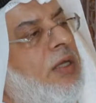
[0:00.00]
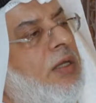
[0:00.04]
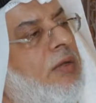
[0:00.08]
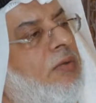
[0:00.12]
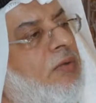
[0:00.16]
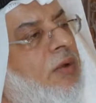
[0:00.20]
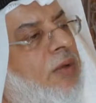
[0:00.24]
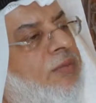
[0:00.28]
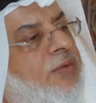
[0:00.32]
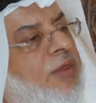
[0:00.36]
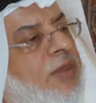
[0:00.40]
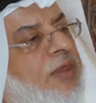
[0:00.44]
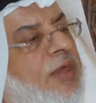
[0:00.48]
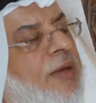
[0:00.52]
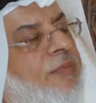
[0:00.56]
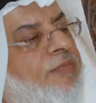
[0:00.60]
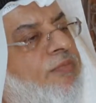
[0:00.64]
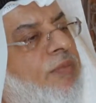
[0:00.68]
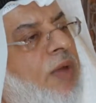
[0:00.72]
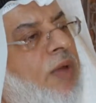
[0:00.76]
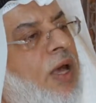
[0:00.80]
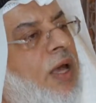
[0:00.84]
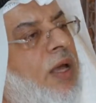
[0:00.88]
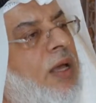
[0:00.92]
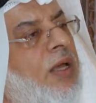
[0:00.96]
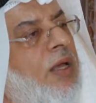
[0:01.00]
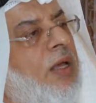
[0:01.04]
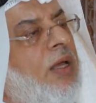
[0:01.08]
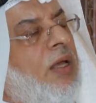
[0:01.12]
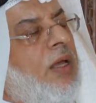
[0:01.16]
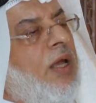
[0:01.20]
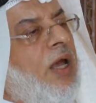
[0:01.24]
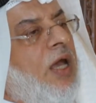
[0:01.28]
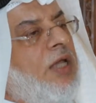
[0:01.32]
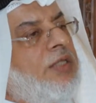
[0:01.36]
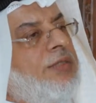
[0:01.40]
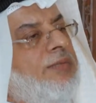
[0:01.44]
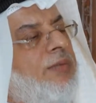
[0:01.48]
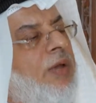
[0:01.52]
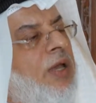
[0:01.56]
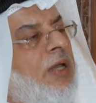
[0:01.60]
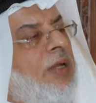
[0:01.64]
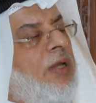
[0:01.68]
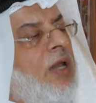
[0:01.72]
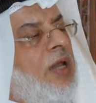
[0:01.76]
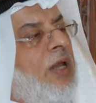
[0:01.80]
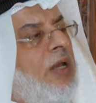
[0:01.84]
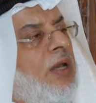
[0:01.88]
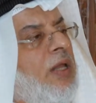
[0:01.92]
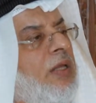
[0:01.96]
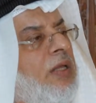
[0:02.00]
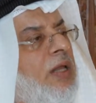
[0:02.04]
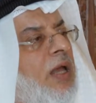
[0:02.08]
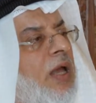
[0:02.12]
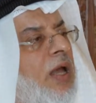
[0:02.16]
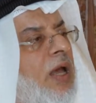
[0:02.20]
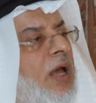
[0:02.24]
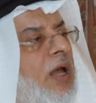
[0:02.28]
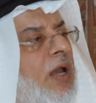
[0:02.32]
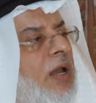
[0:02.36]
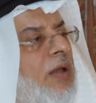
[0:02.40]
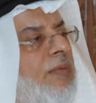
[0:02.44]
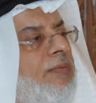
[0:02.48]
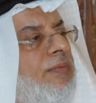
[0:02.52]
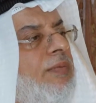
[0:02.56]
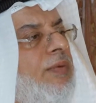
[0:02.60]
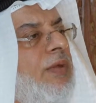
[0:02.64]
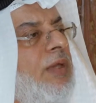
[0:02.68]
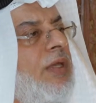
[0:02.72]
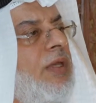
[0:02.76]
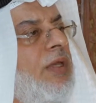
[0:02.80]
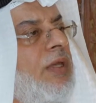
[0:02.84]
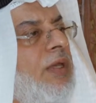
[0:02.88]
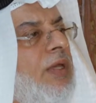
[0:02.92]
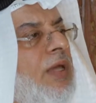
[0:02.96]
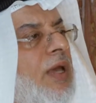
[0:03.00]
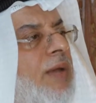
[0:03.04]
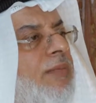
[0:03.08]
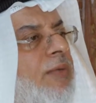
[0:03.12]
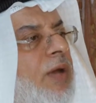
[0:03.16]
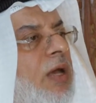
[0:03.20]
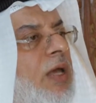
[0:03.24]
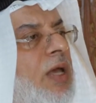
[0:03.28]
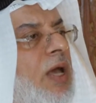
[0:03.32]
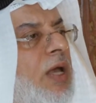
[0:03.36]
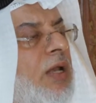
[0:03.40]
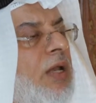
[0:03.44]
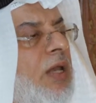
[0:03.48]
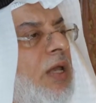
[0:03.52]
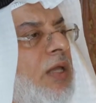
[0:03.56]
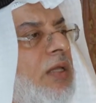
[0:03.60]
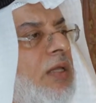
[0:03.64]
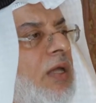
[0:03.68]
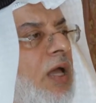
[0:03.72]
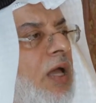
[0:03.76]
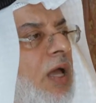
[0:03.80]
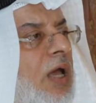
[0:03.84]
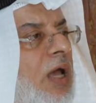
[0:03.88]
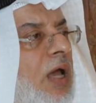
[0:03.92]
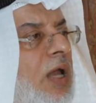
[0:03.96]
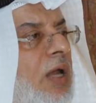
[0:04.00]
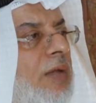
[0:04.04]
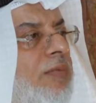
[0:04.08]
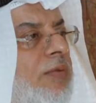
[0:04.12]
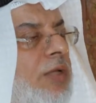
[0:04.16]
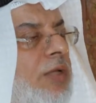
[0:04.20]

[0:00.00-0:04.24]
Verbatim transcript: ومن ثم أصبحنا نتحارب كما كان يتحارب